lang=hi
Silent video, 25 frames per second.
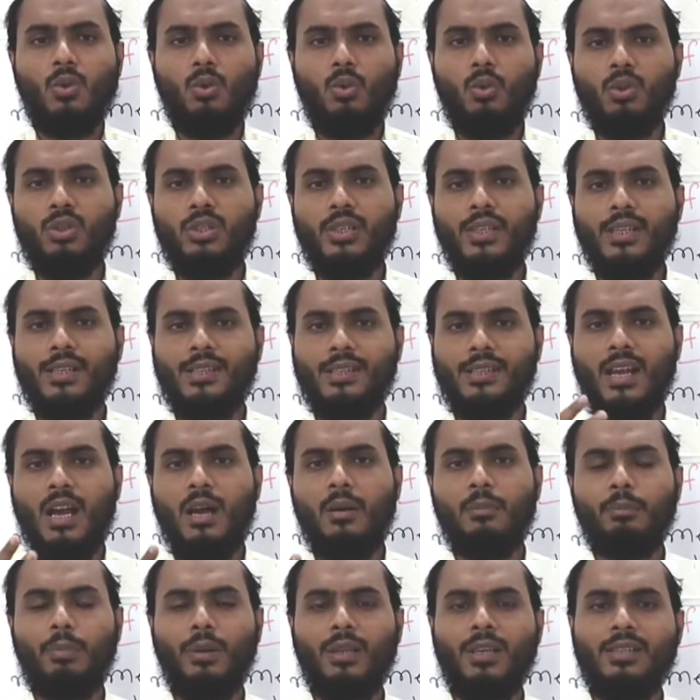कुछ
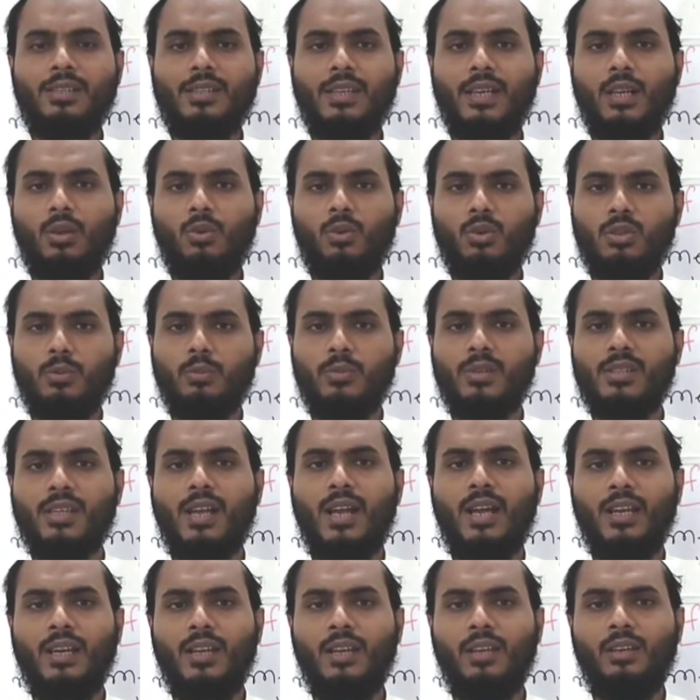एग्ज़ाम्पल्स है कुछ
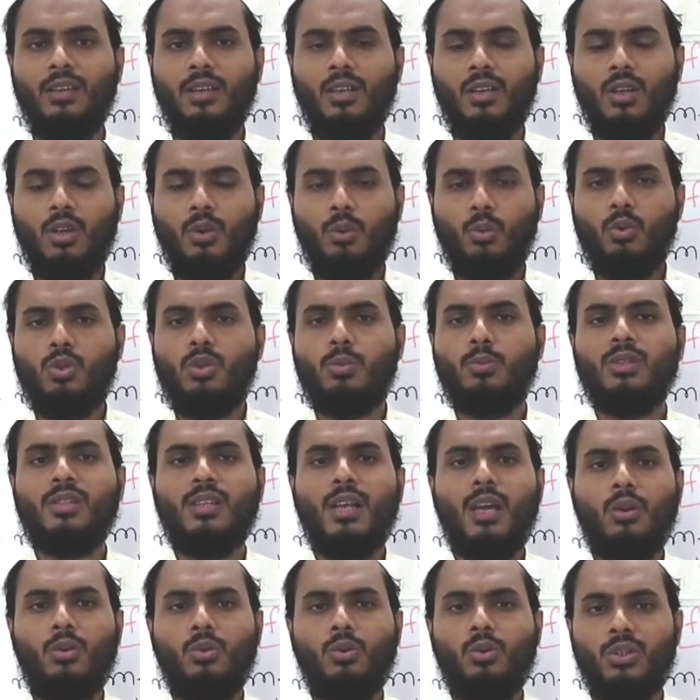मिसालें कुछ
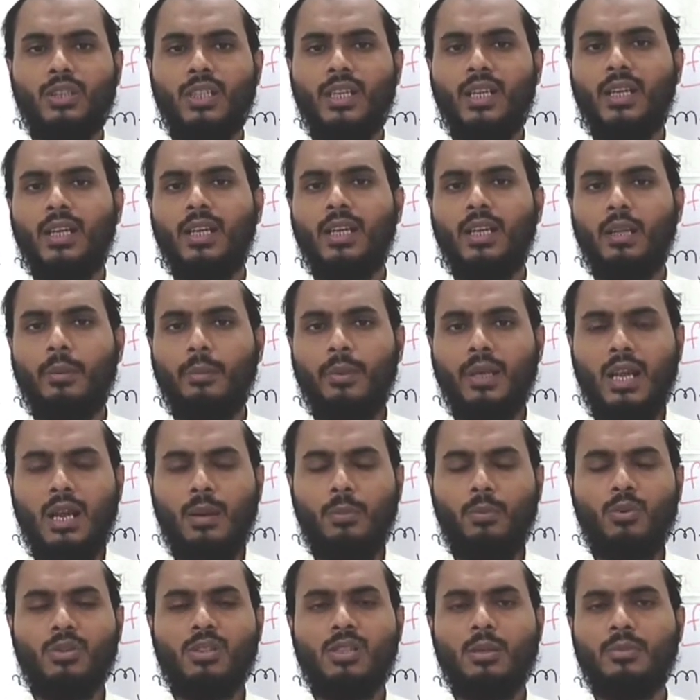मिसालों को दे करके मैं
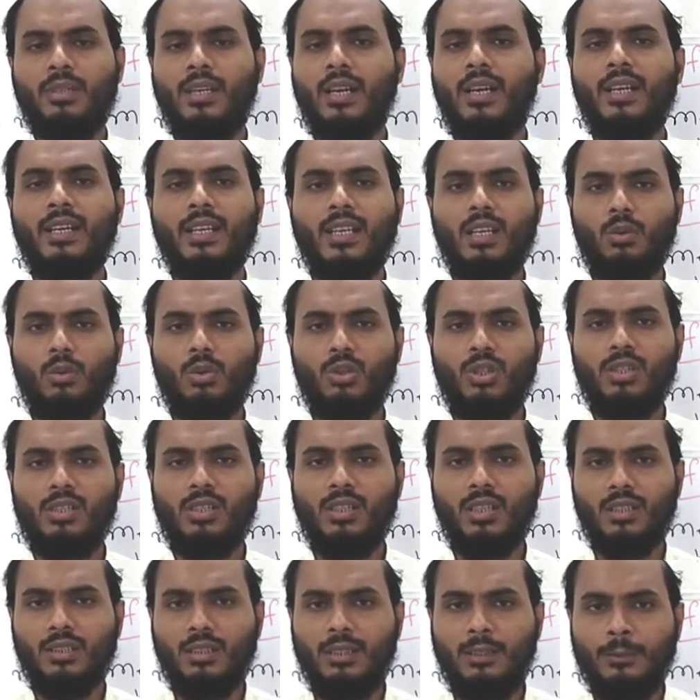आपको समझाने की कोशिश
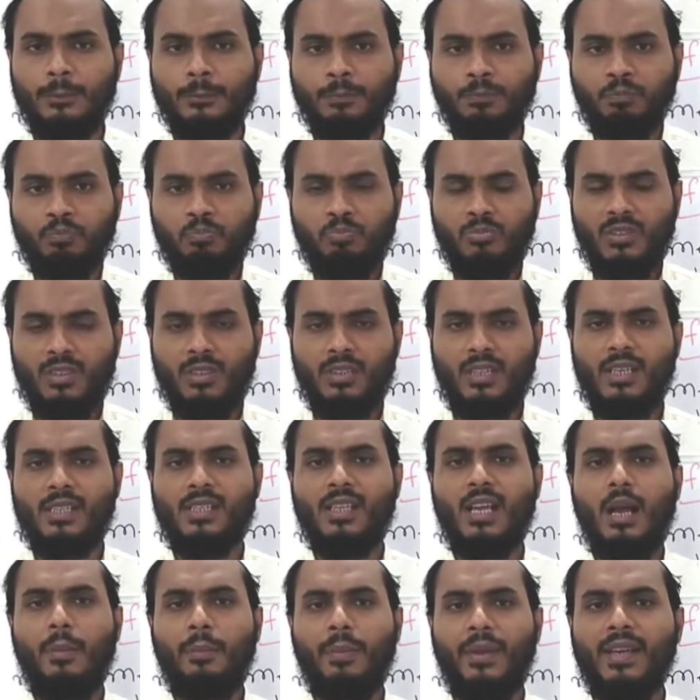करता हूँ
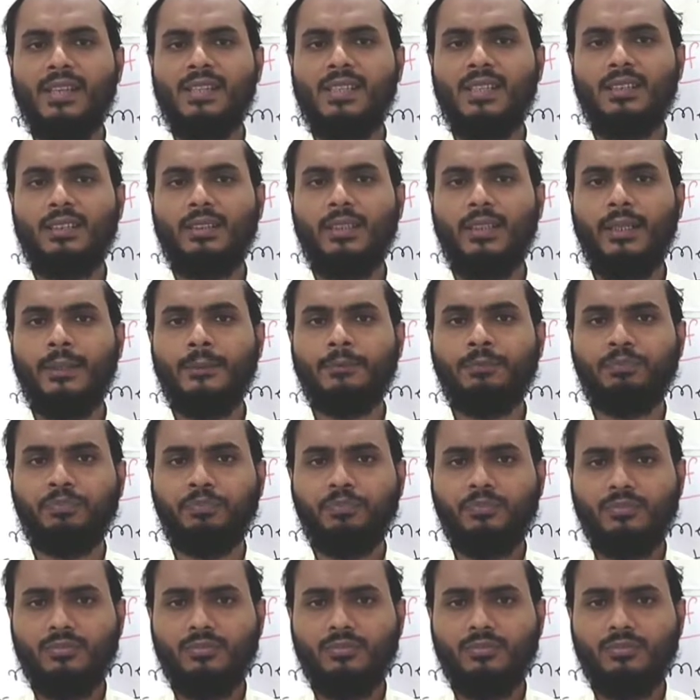जैसे आप कह सकते हैं